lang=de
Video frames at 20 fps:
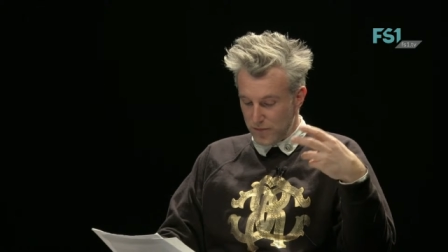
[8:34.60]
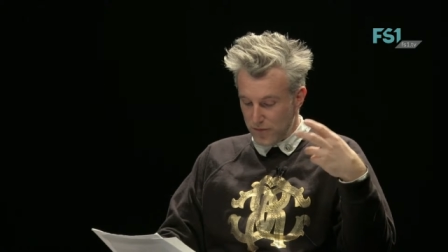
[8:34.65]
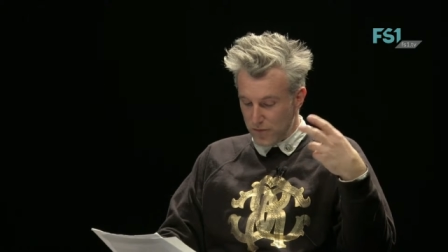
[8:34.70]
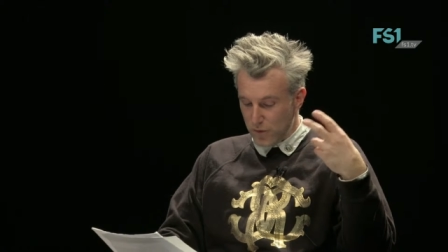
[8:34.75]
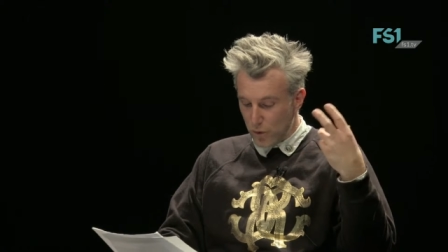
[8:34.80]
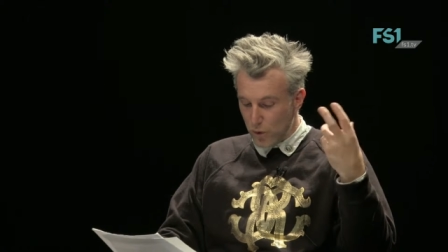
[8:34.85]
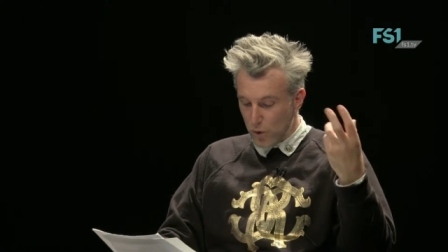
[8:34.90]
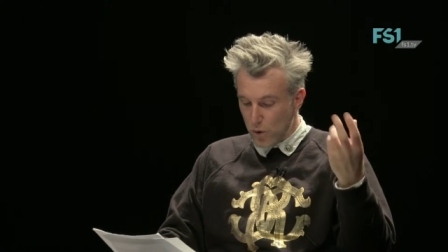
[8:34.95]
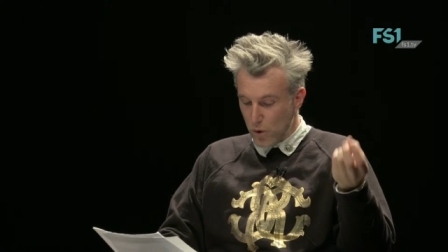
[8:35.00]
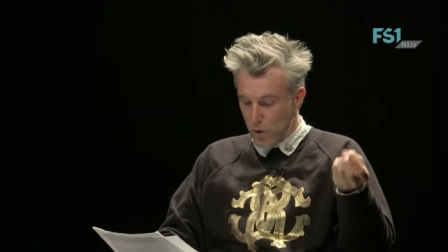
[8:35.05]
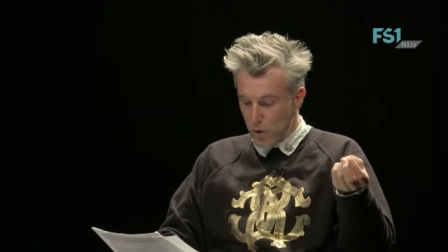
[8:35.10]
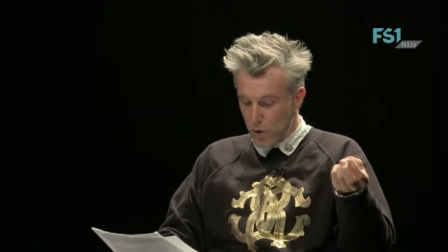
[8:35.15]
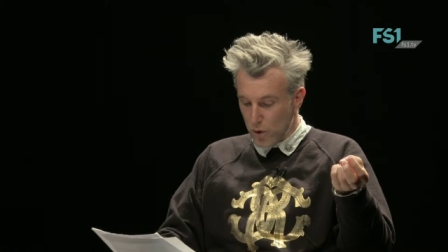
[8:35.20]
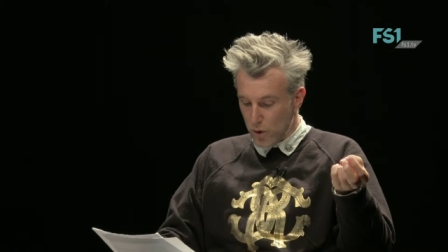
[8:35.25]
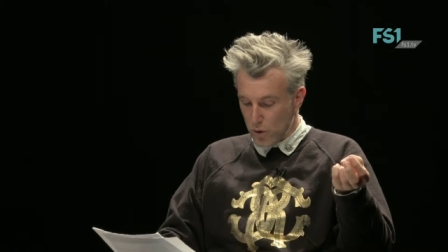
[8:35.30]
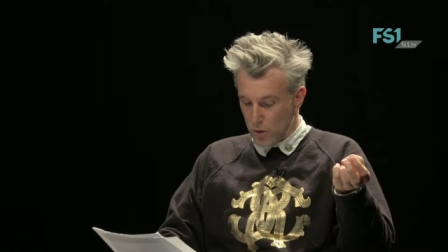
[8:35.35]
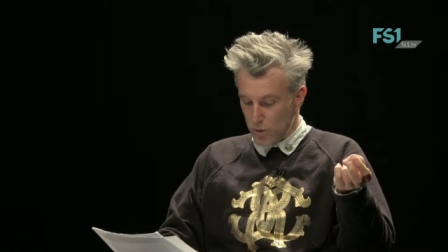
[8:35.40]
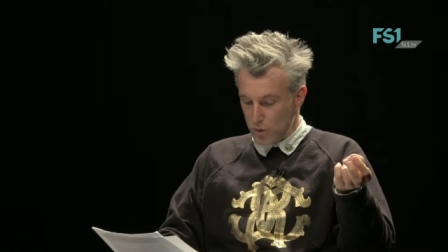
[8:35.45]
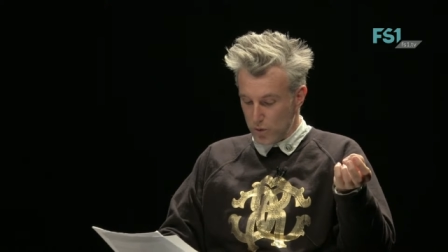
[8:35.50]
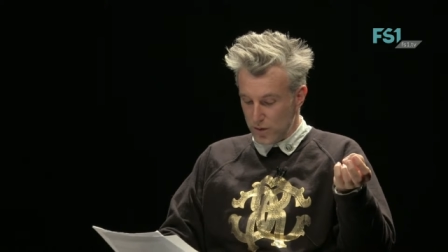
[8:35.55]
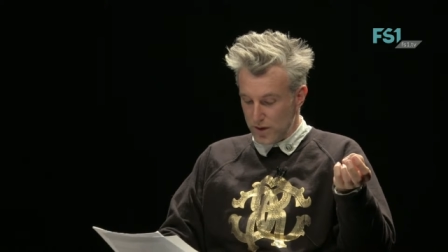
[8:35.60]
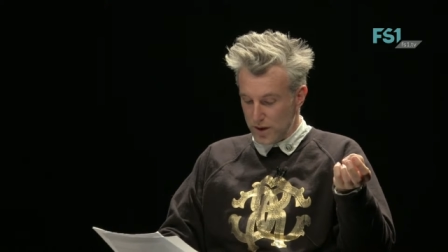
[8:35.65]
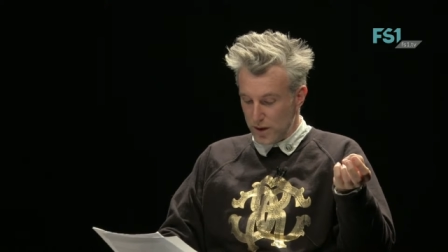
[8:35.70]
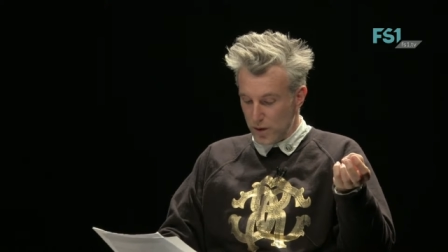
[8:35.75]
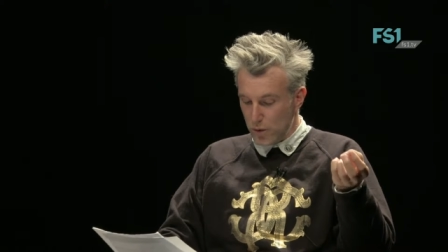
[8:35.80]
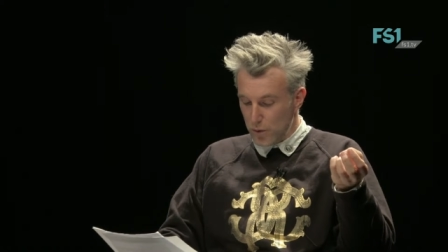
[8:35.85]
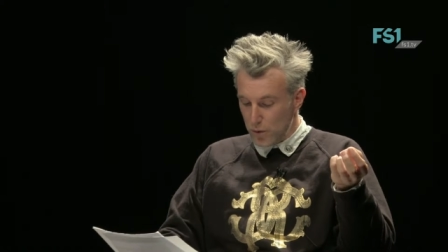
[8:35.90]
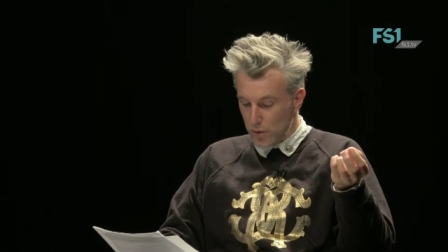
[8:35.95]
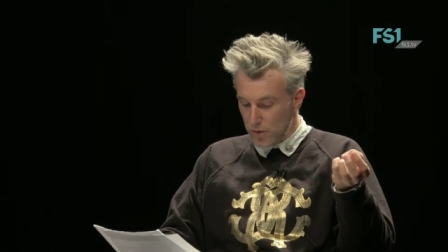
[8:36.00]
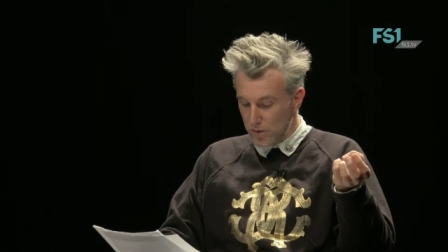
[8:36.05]
Foucault und
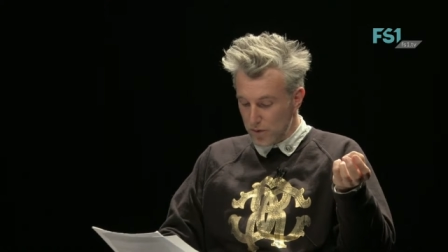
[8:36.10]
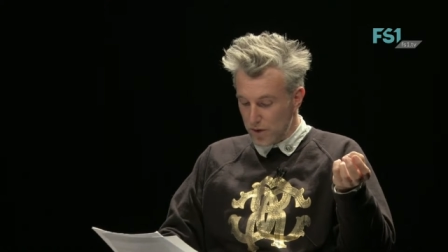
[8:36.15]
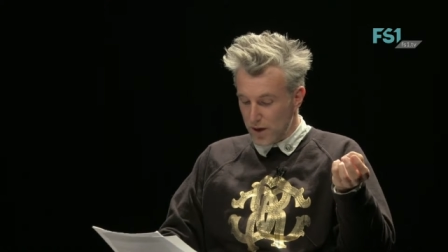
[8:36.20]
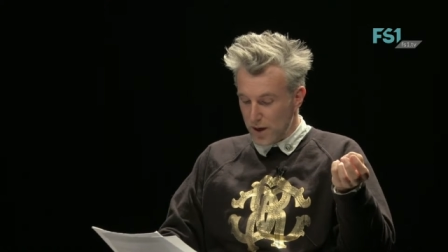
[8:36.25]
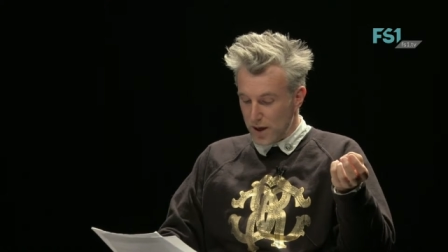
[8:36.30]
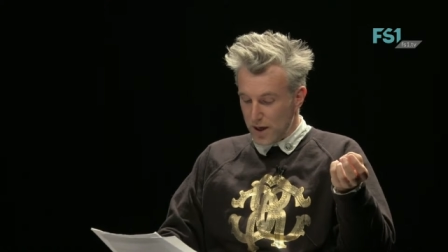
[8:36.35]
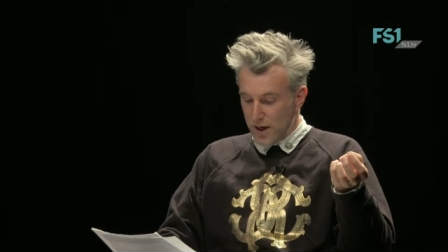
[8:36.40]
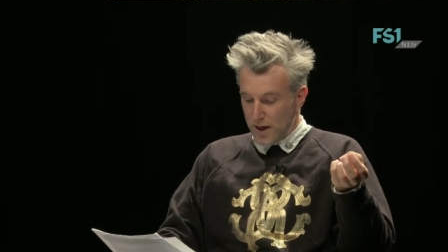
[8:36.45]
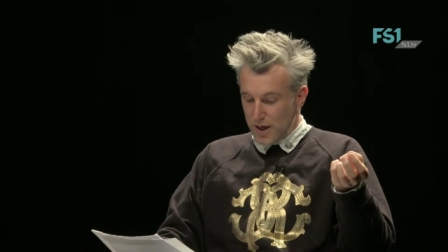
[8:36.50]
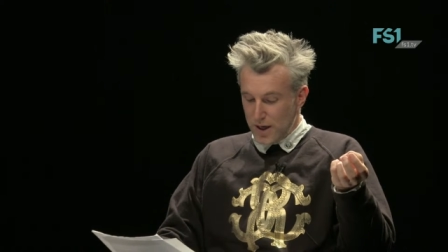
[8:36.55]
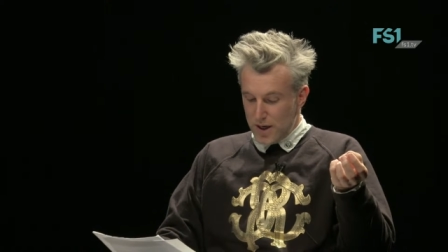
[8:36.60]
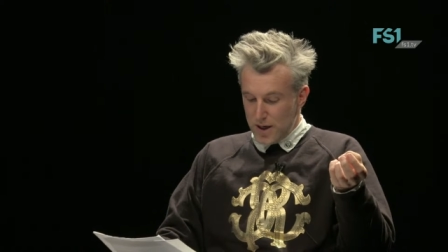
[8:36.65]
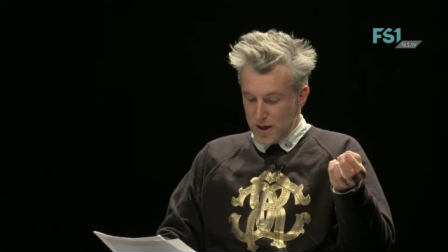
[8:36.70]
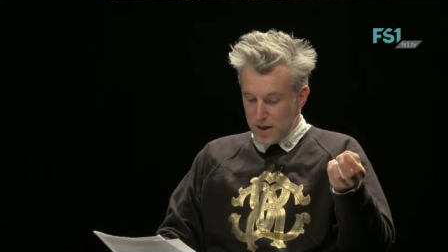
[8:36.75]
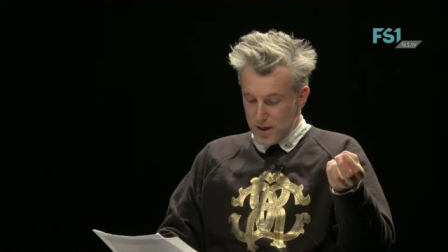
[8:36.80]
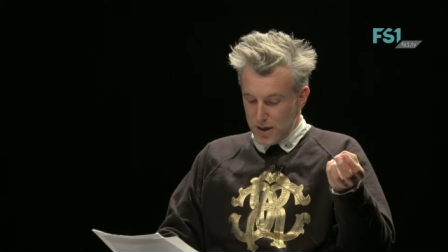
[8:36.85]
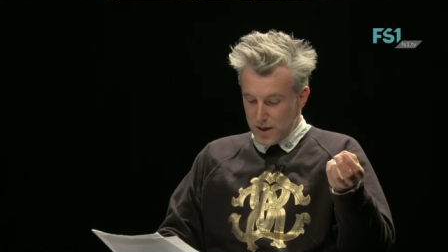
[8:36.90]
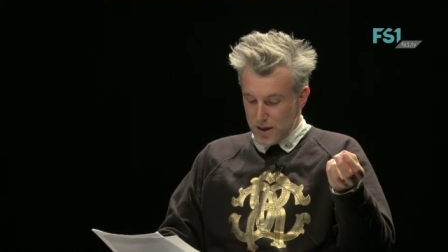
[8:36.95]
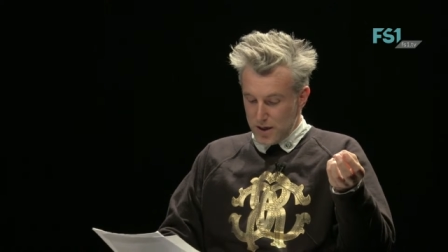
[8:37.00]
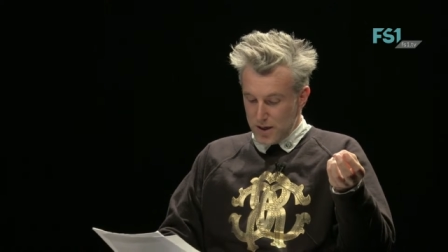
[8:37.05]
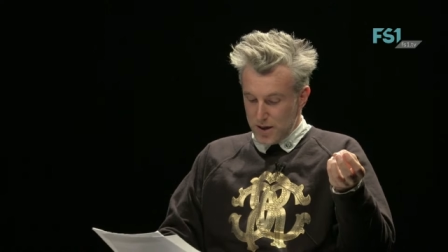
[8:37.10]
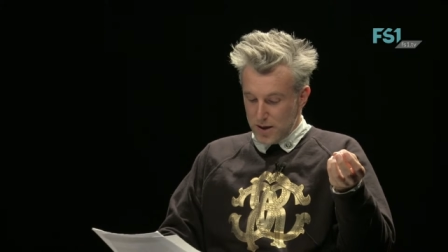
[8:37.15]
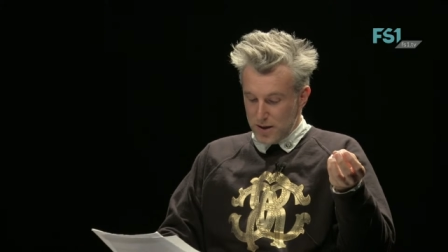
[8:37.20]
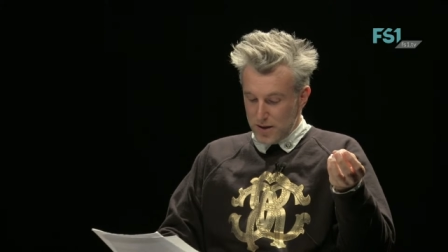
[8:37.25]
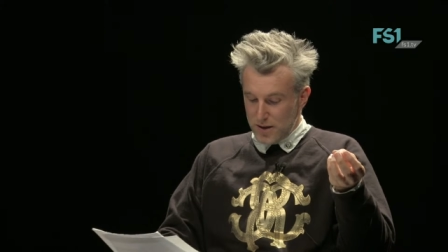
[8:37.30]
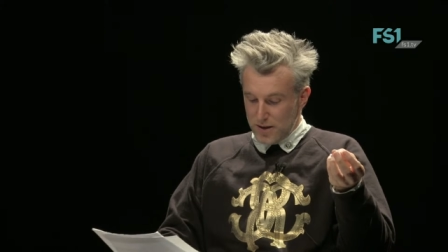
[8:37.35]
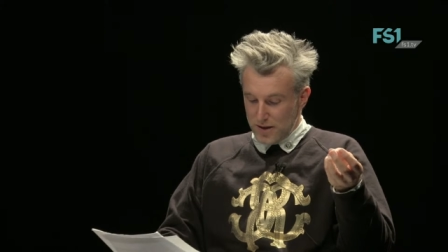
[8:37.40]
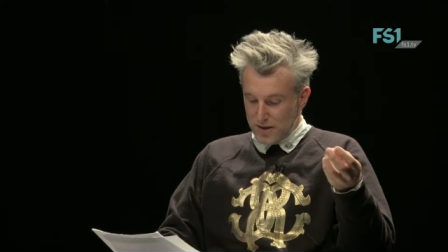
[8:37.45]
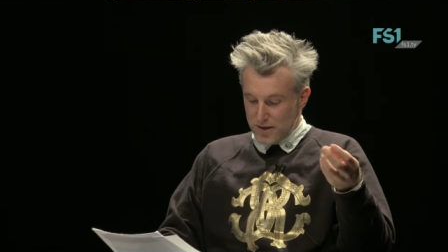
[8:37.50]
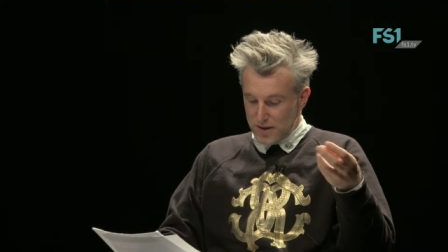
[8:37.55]
Deleuze, äh,
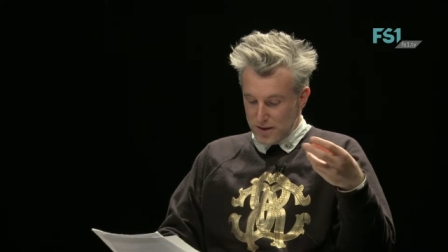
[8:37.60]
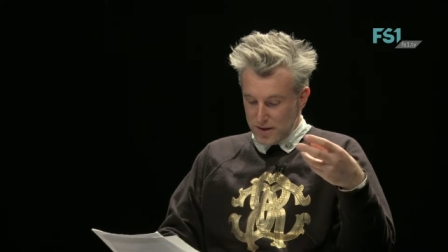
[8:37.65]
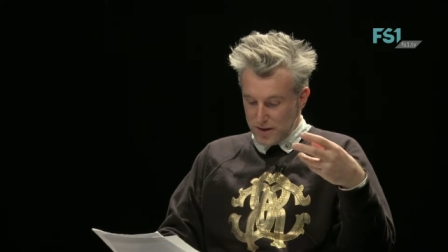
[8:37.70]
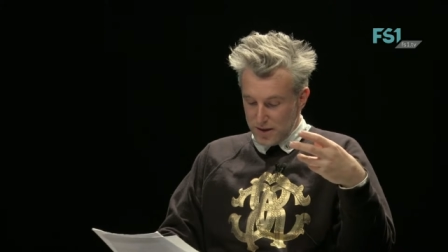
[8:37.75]
die,